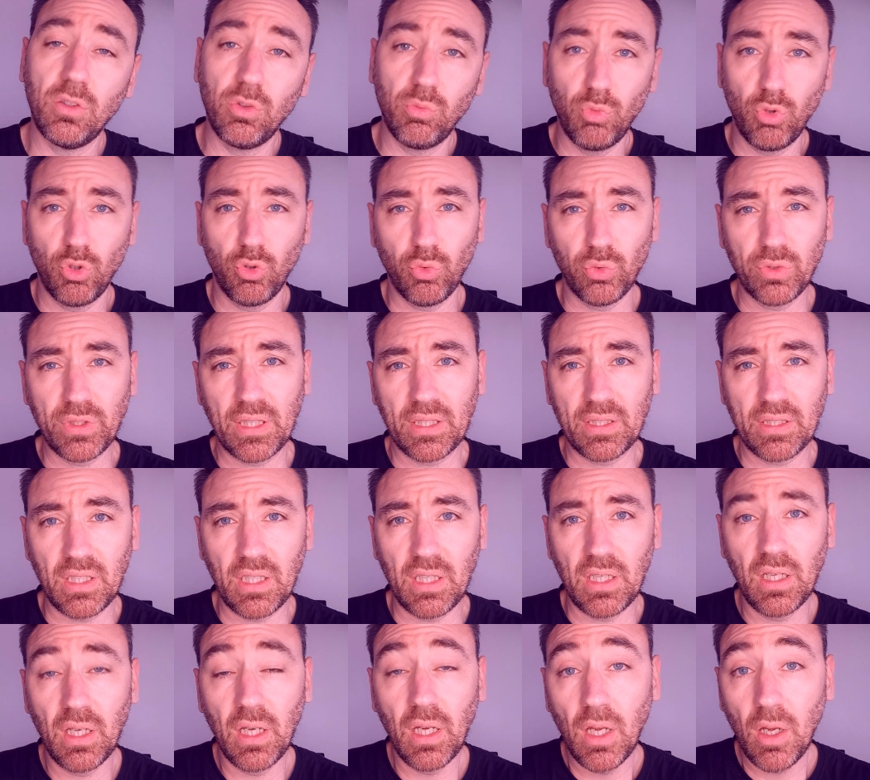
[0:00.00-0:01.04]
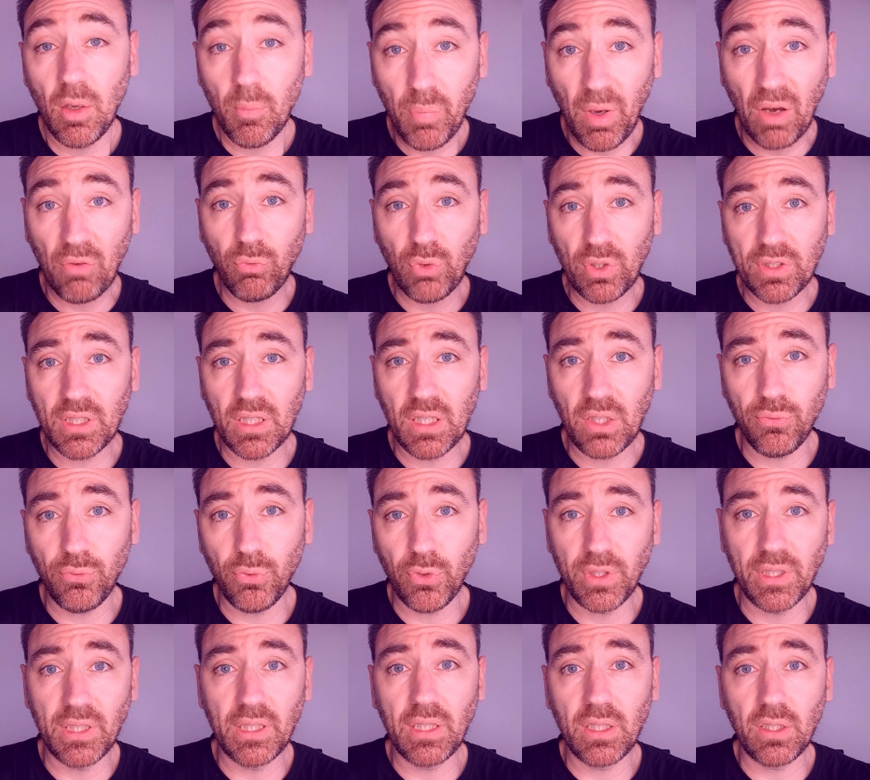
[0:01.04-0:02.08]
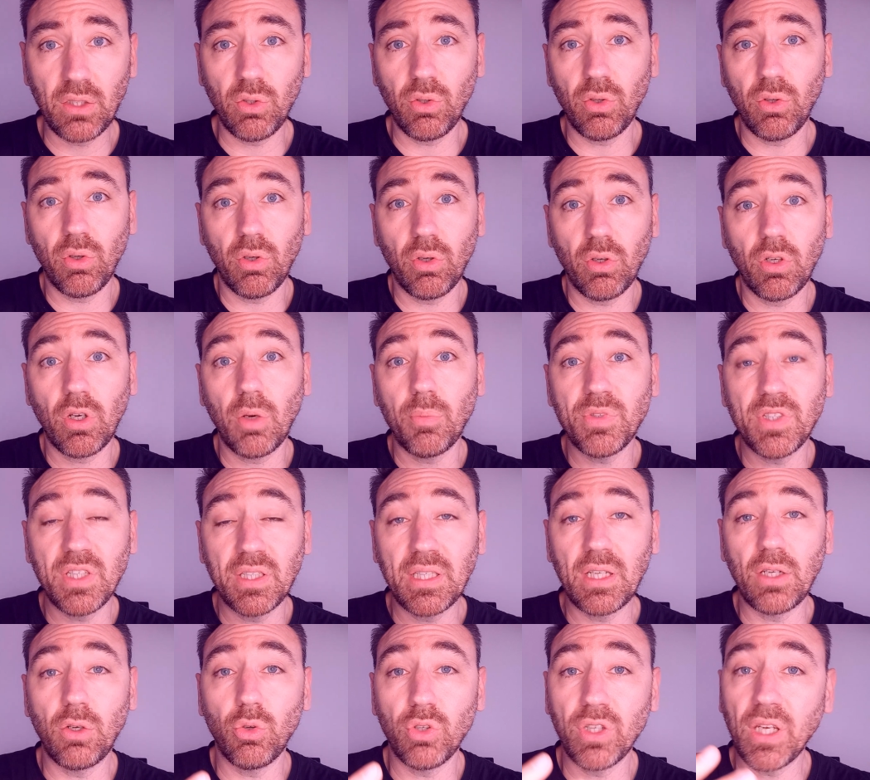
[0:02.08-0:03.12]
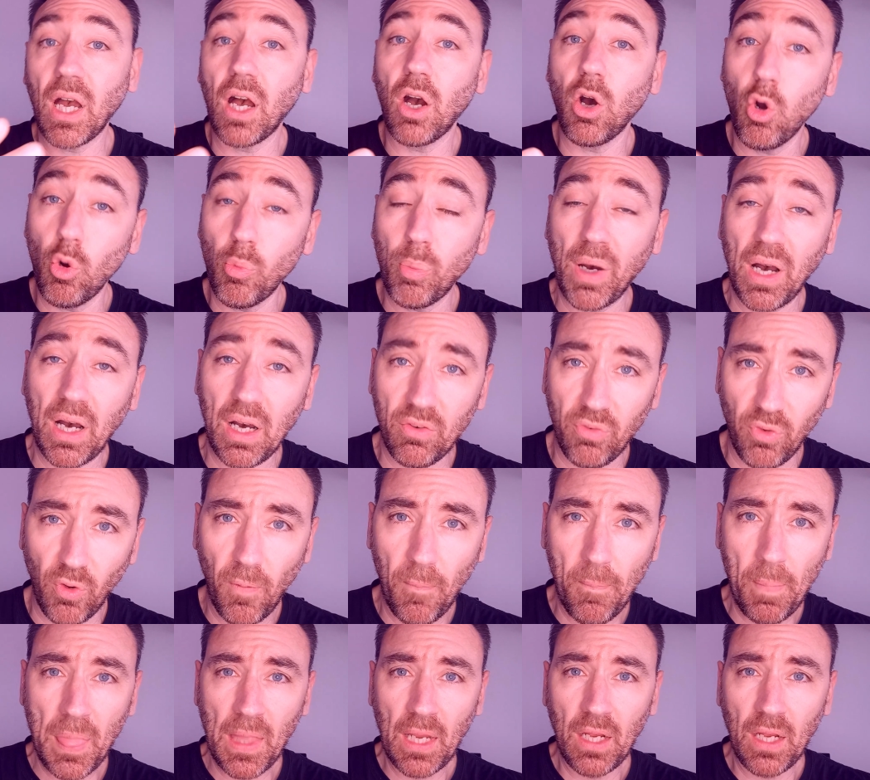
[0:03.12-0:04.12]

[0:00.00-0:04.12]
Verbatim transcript: de me contacter par voie téléphonique, comme c'était le cas auparavant,